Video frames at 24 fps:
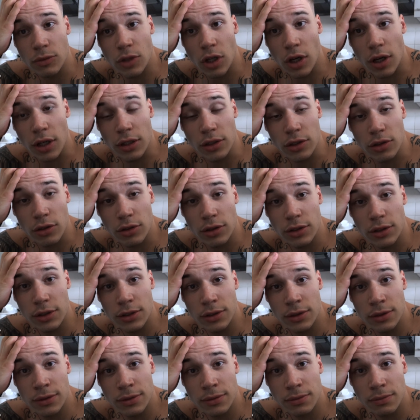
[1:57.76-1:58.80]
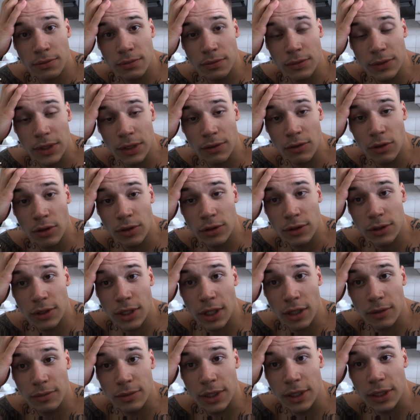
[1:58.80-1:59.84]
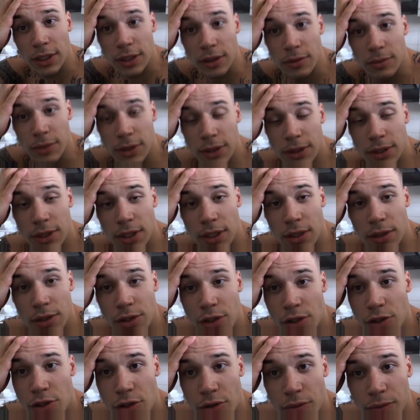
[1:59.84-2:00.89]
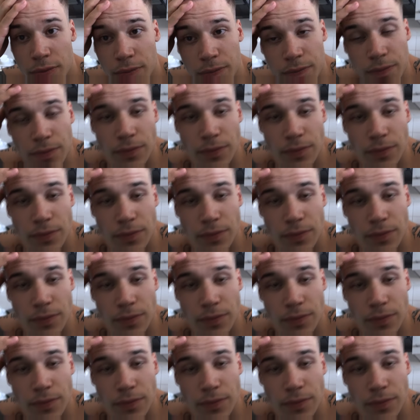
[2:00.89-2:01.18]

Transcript: Ja, ansonsten sehen wir uns nach dem Training. Bis dann. Ciao, ciao.